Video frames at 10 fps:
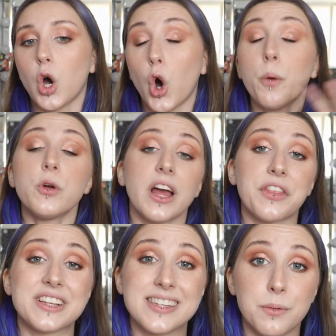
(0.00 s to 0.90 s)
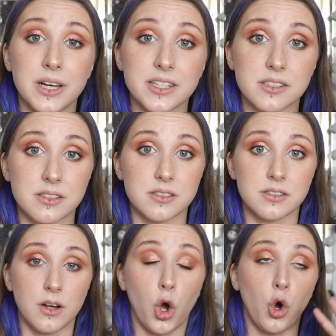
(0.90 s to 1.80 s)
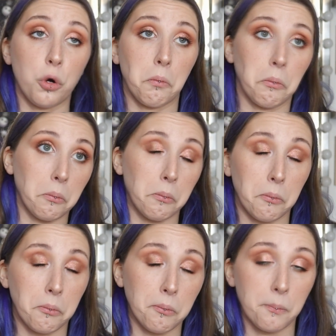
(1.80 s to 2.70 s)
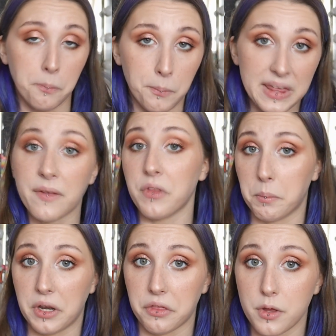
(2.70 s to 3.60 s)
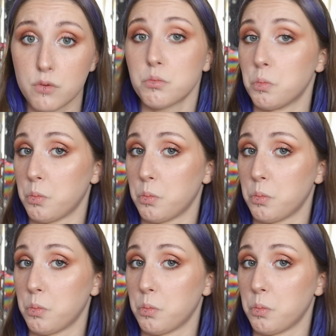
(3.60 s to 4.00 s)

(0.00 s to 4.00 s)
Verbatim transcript: o muy accesibles, o bien de precio.